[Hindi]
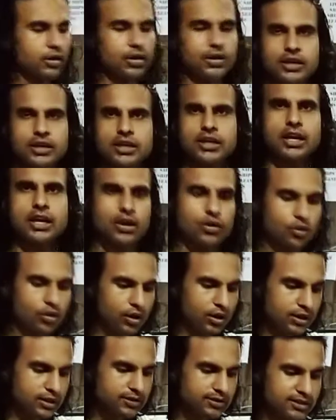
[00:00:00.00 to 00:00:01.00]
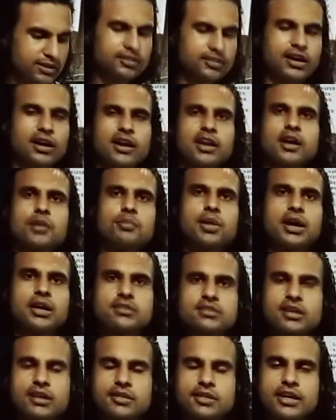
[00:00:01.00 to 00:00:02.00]
ठीक है और इसके सारे हम पास
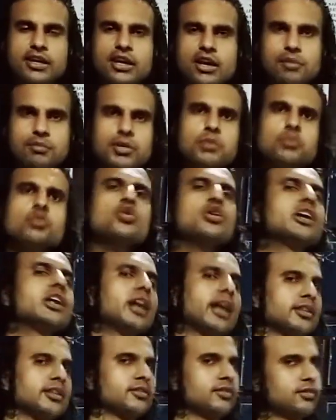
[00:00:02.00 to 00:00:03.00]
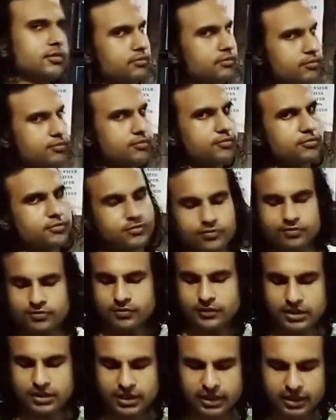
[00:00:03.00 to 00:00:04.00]
कर देंगे अपनी मूरिंग लाइन
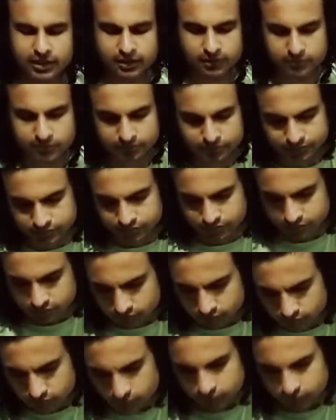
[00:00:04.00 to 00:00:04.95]
ठीक